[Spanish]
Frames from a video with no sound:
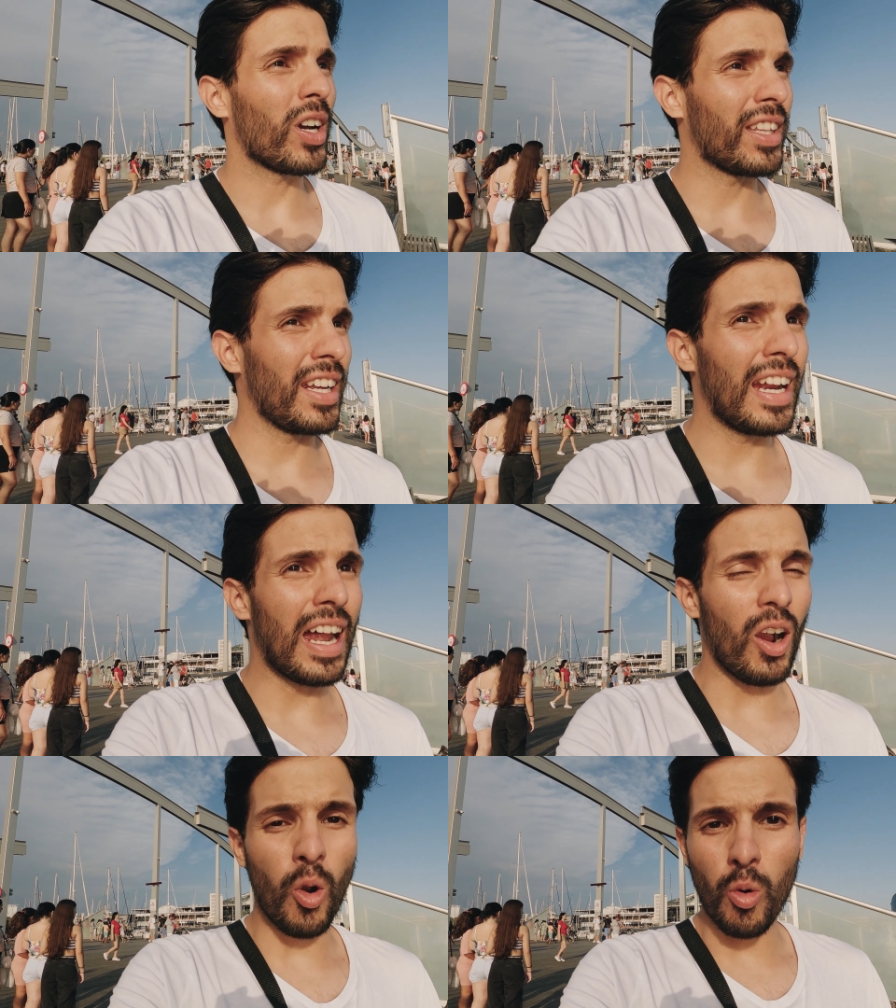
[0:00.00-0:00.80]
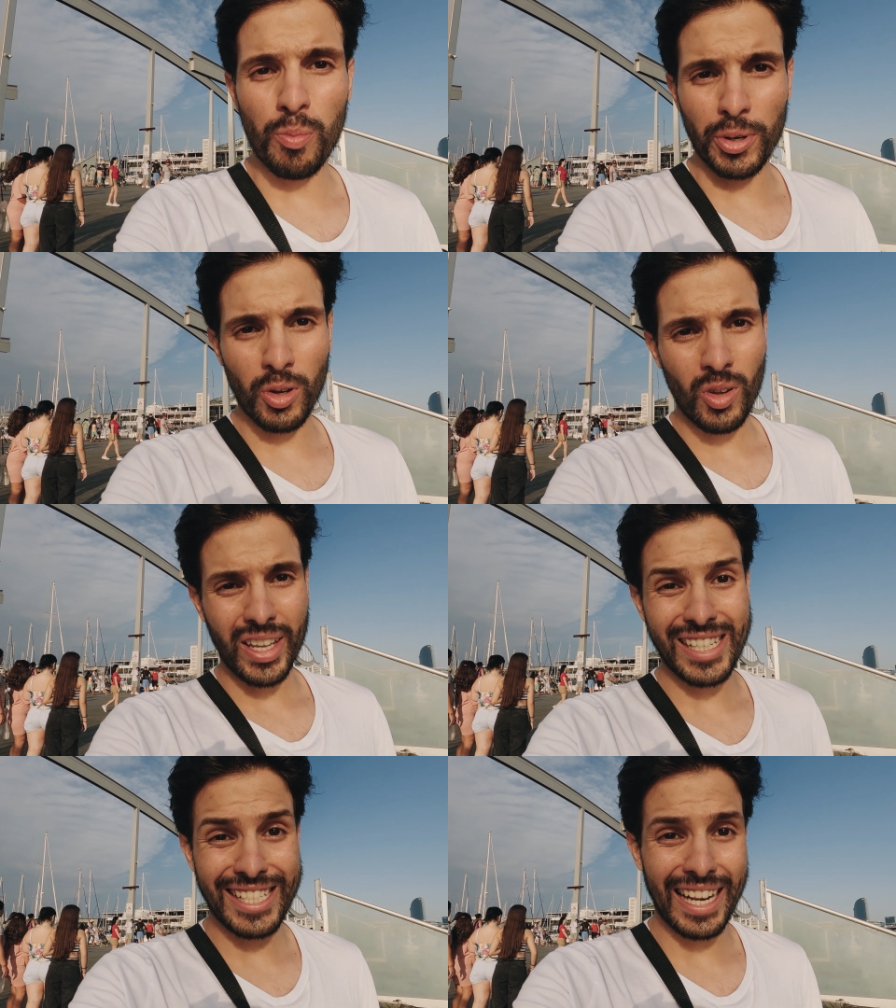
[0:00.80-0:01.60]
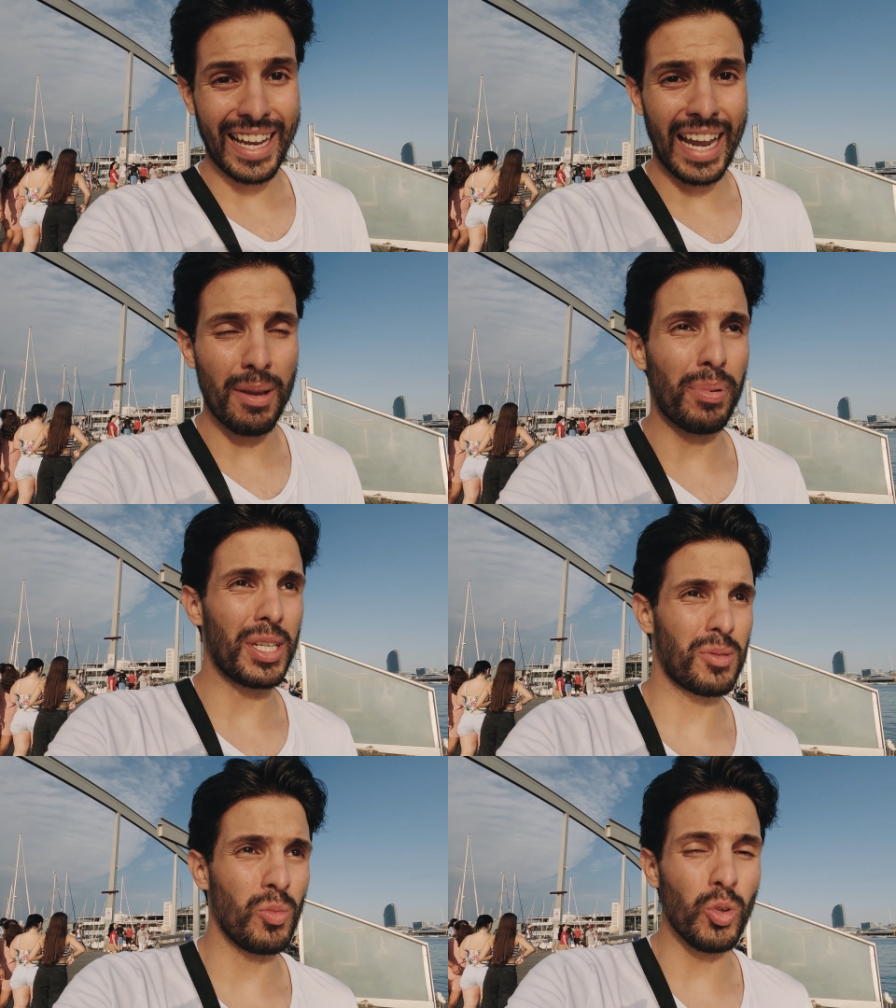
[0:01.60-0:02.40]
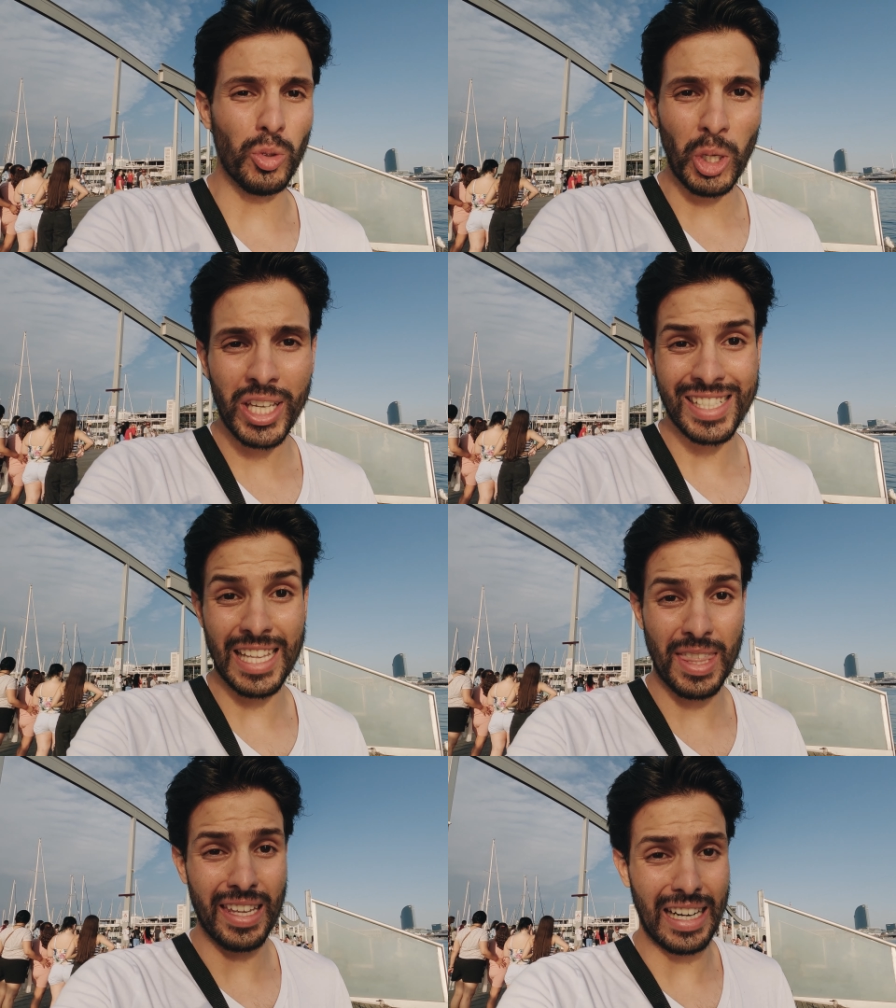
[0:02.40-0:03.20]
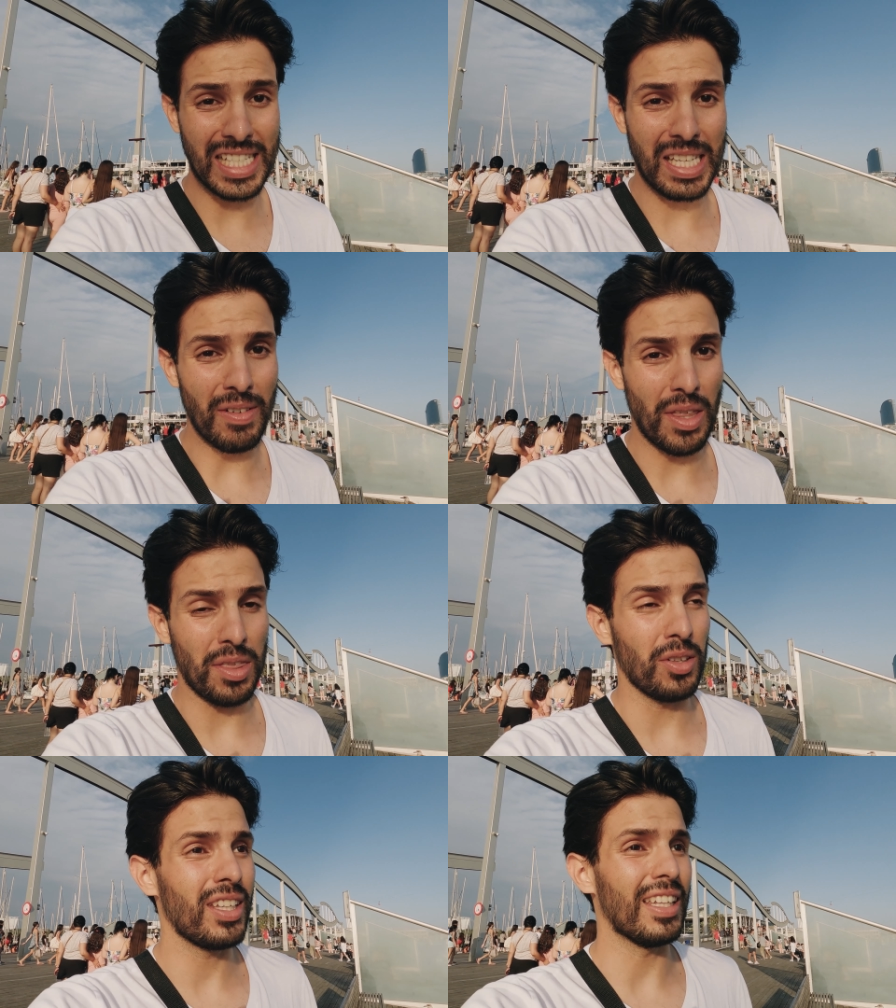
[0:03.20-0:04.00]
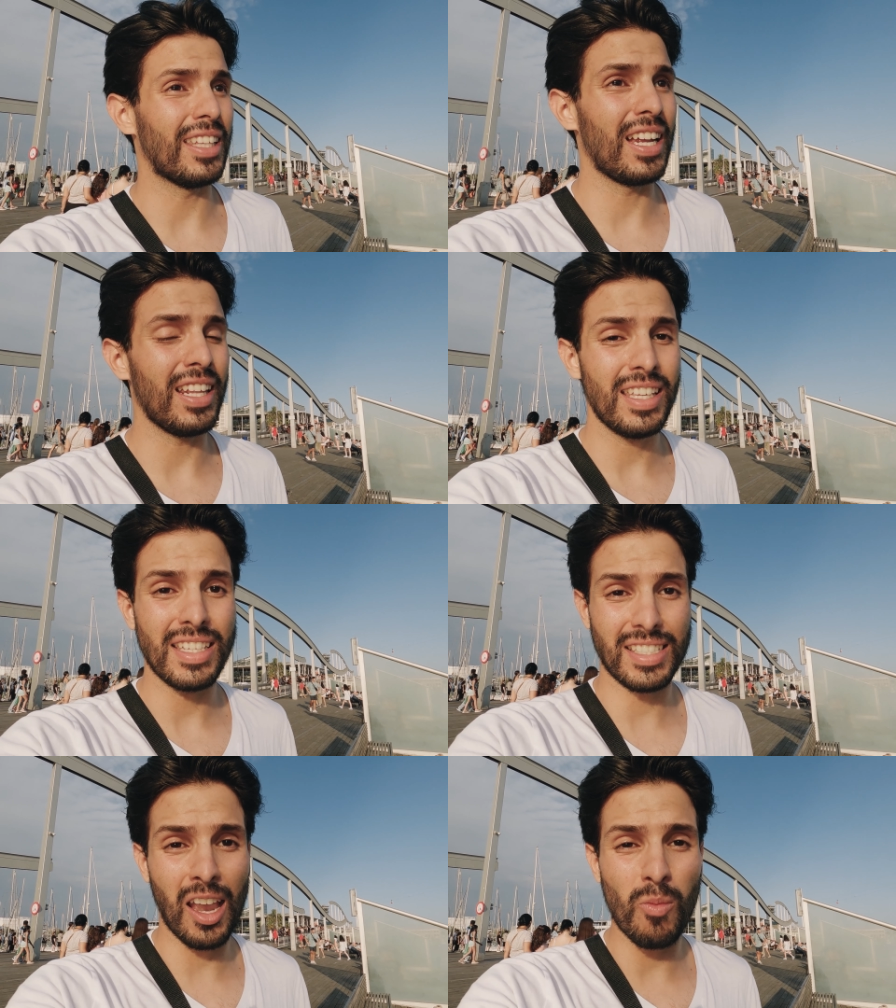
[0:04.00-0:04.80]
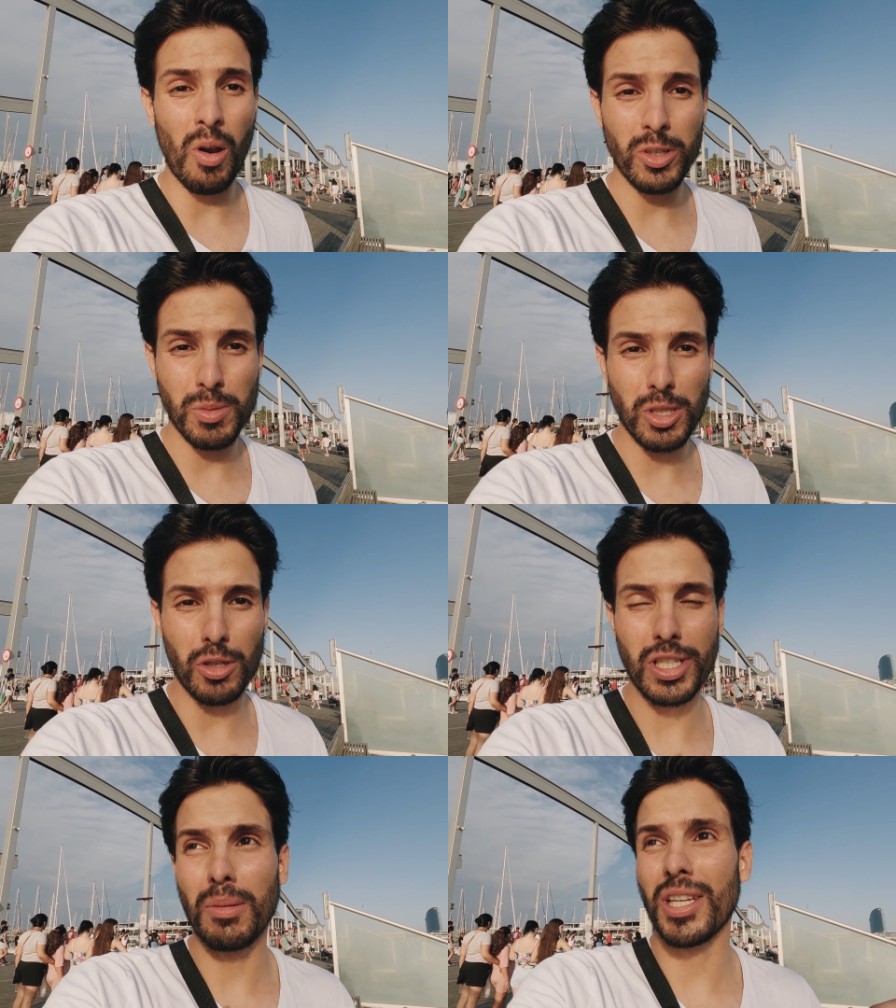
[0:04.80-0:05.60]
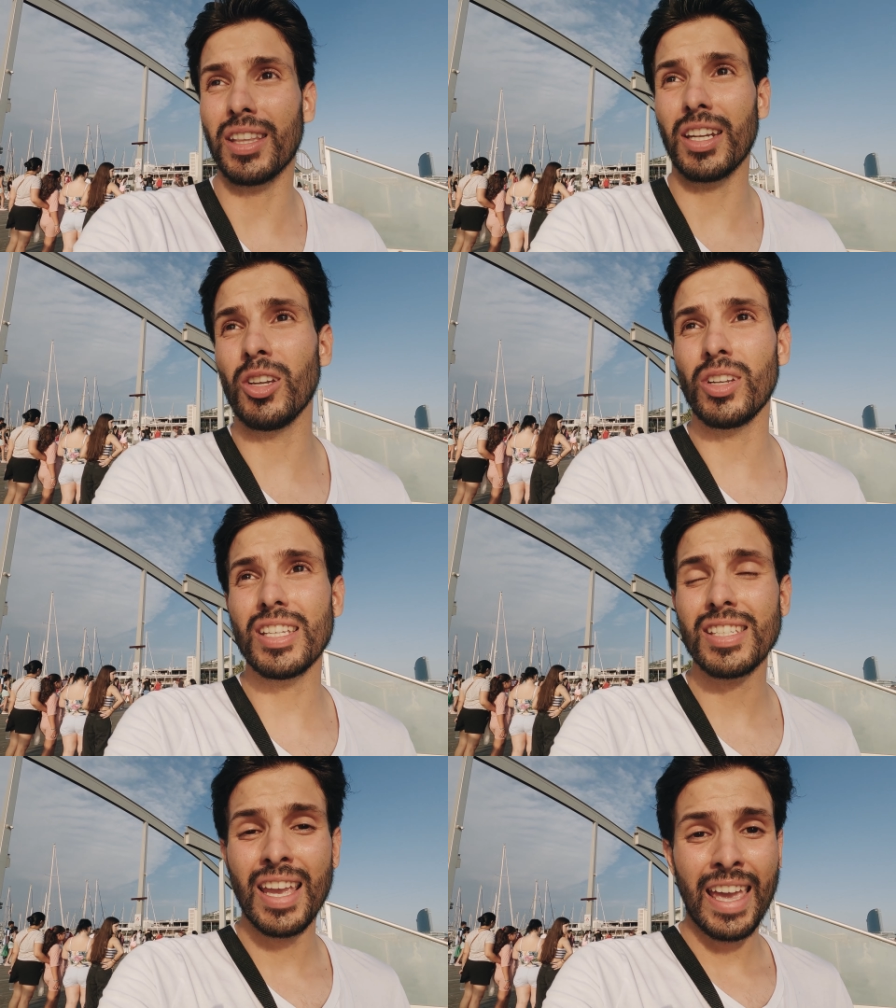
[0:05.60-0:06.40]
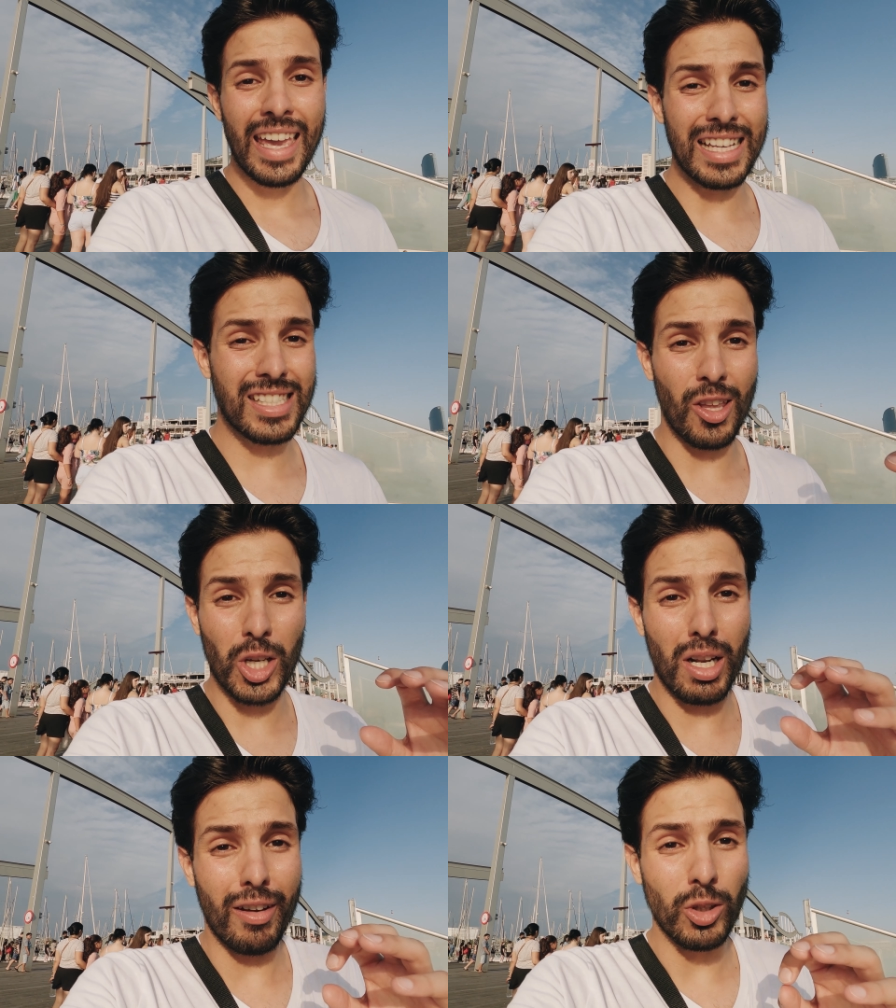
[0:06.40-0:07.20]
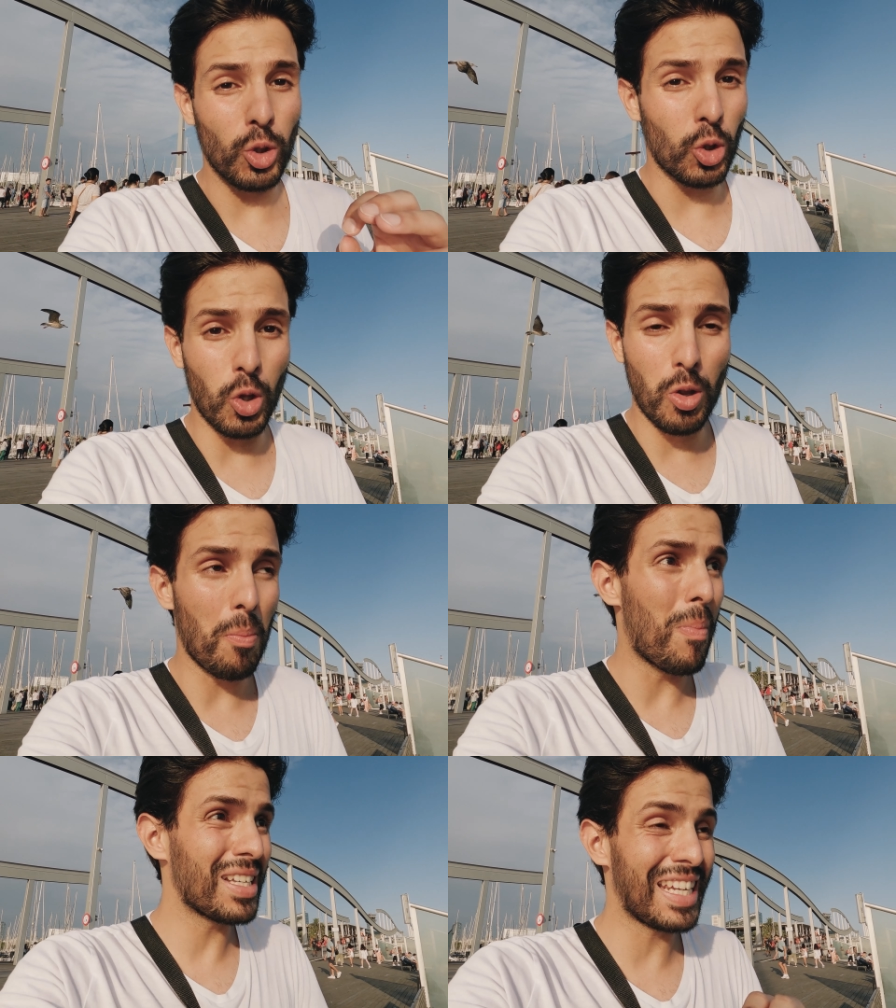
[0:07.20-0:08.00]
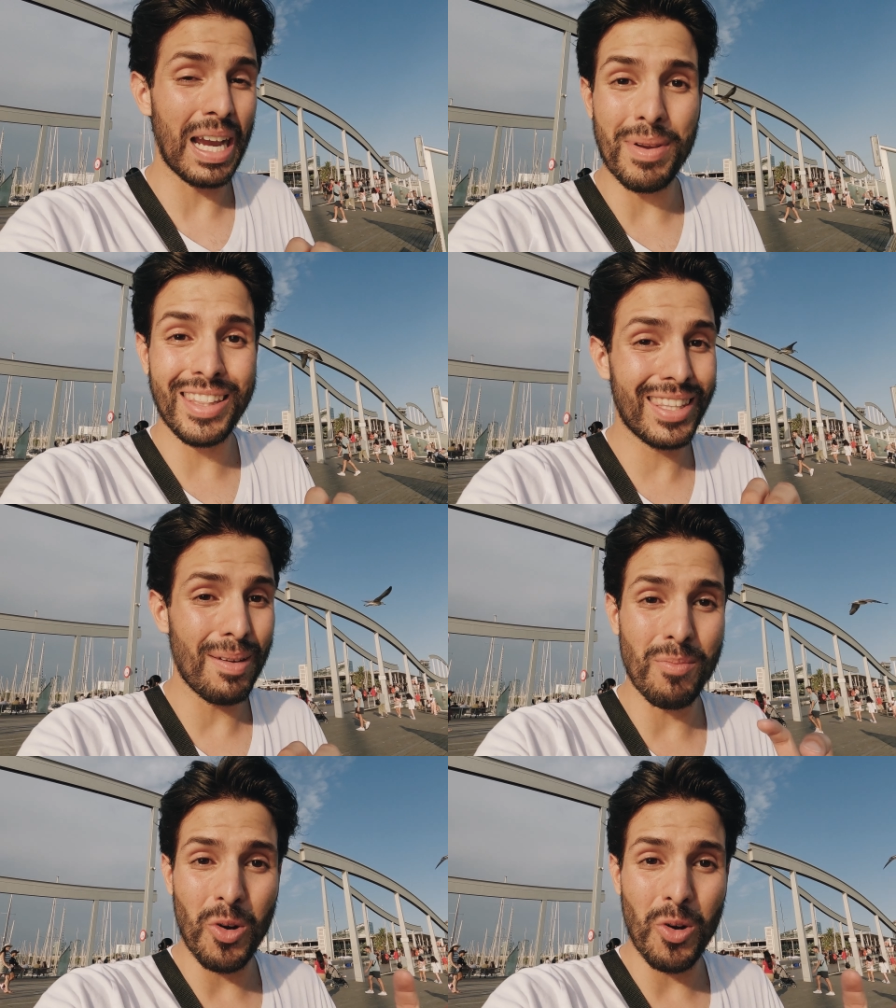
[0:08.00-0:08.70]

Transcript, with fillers: que tiene la GoPro es el Hyper Smooth, es decir, la estabilización digital. Y es que como habéis visto en los clips anteriores, he estado grabando todo básicamente